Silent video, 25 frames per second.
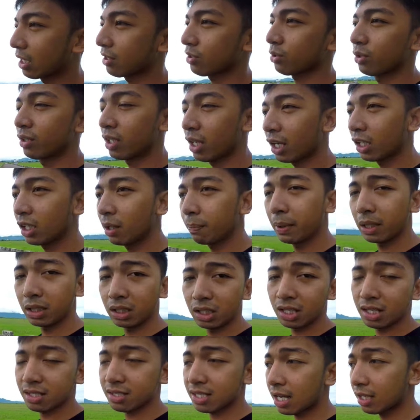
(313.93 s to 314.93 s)
So,
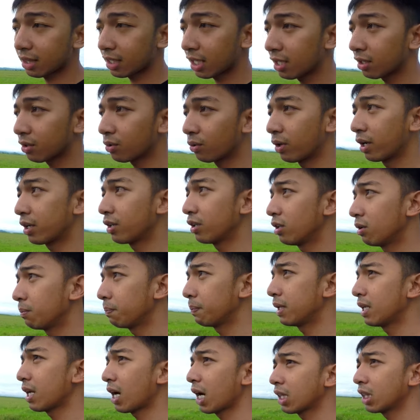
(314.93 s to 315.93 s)
nakadepende yan sa atin kung ano yung
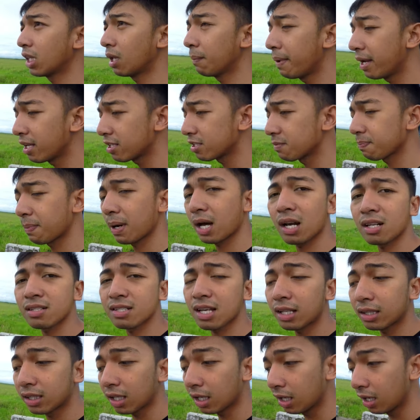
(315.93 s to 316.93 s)
pinakanda best para
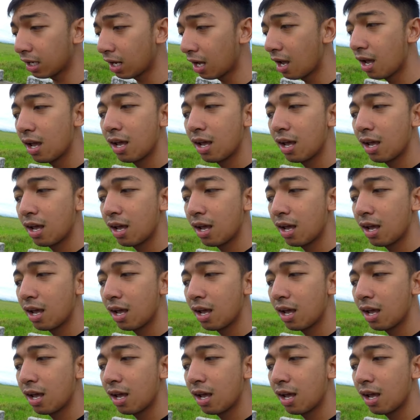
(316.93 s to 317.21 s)
sa atin,